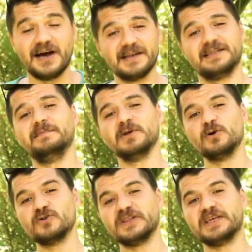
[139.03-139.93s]
Ayrıca hemen
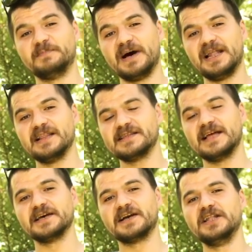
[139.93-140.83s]
ortadaki
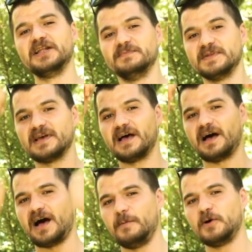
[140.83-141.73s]
bağlantıdan da
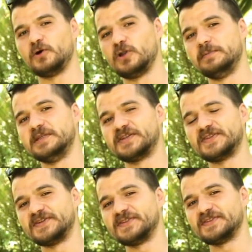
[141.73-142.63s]
kanalımıza abone
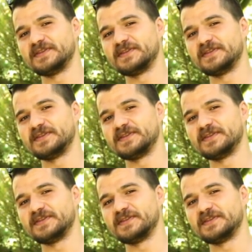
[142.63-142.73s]
olabilirsiniz.